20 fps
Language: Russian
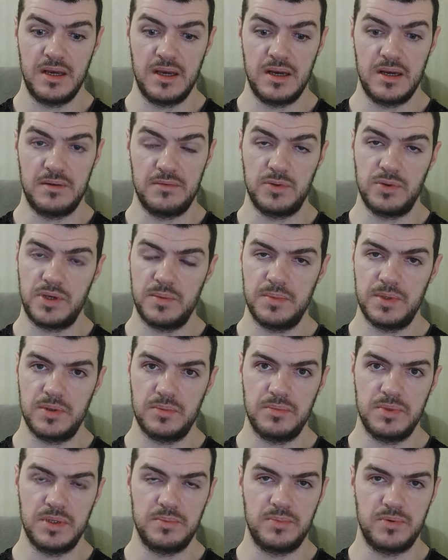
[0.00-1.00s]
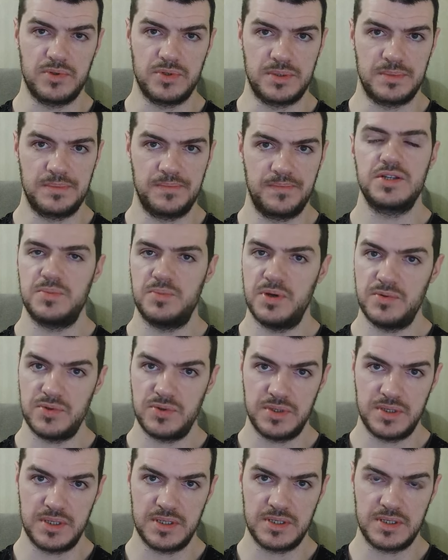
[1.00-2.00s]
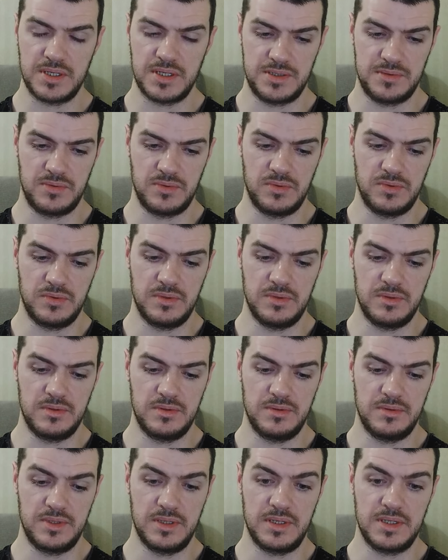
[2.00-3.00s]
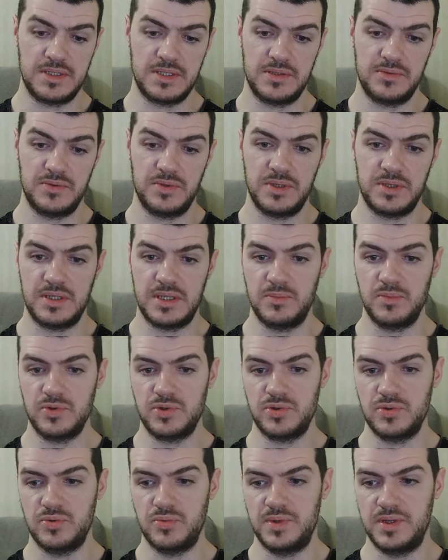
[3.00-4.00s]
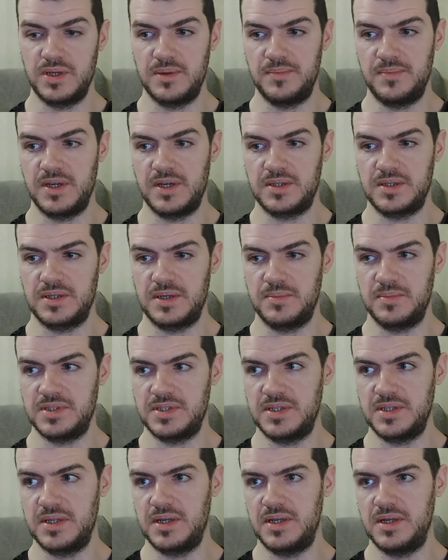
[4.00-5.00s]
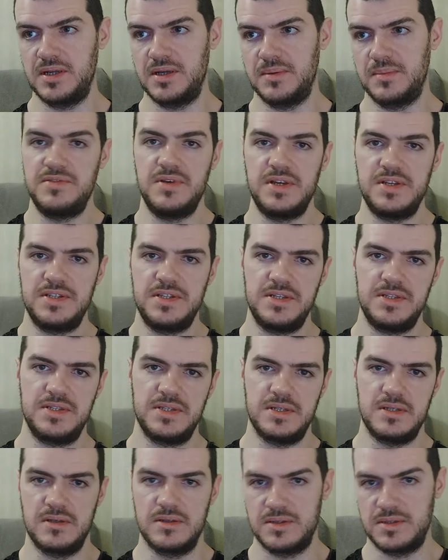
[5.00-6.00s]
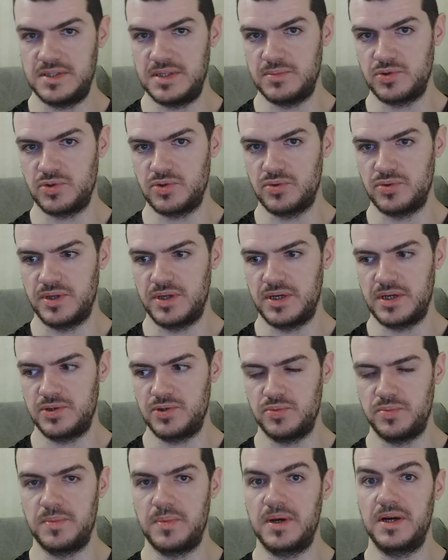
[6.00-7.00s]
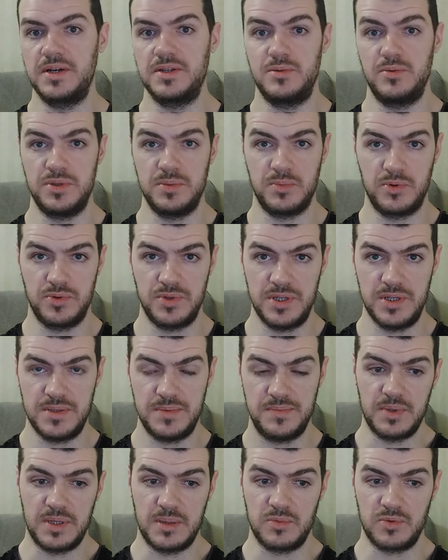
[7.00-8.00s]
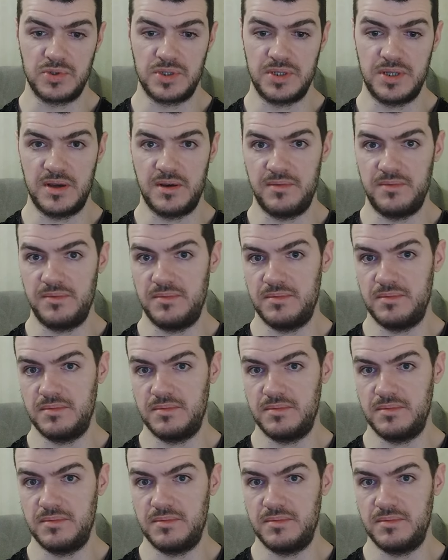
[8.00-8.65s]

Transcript: А в итоге потом было поздно. К чему я все это рассказываю? Э, я рассказываю это к тому, что у меня некоторая эмоциональная связь есть э, с тем, что я хочу помогать людям худеть, потому что я